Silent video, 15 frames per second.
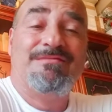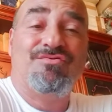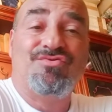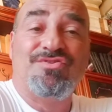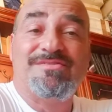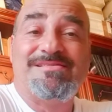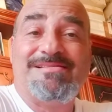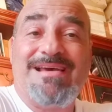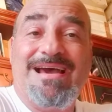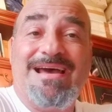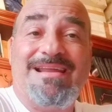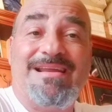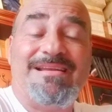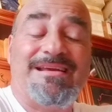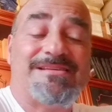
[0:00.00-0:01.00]
Furio
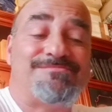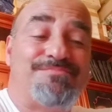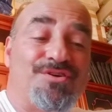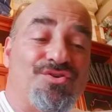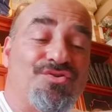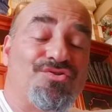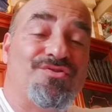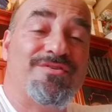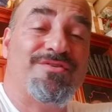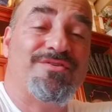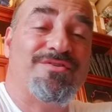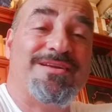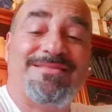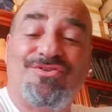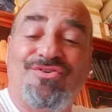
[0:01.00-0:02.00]
Zara, Enrico Speroni,
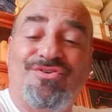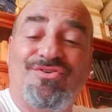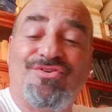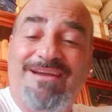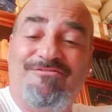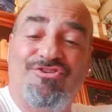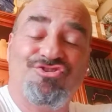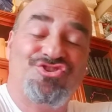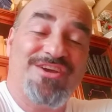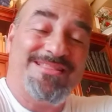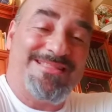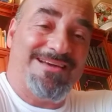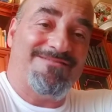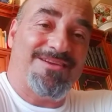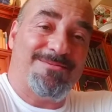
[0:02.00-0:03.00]
Candido Cannavò,
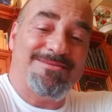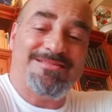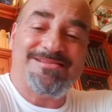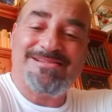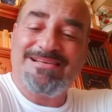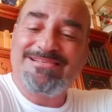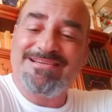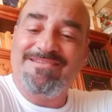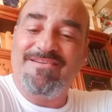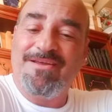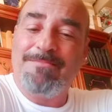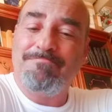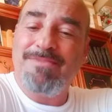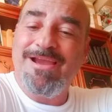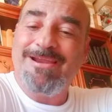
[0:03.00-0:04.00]
gente che veramente sa
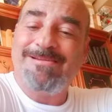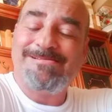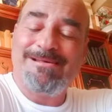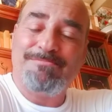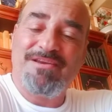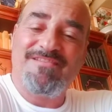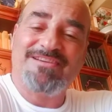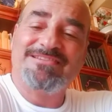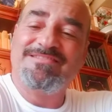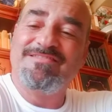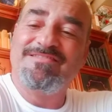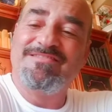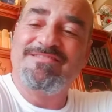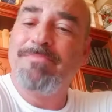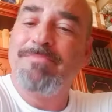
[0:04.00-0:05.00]
scrivere bene, sapeva
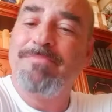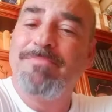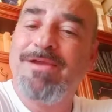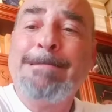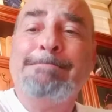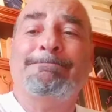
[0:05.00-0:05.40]
scrivere bene.